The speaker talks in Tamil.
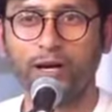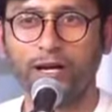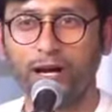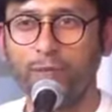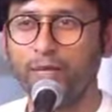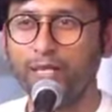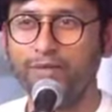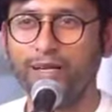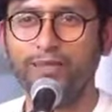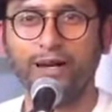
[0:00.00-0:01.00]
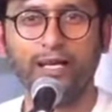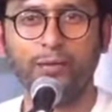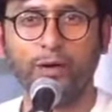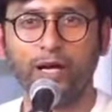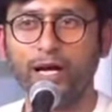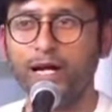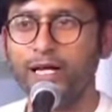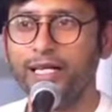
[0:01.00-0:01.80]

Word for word: மாறினா அப்புறம் டிவியில் வேலைக்கு போனான்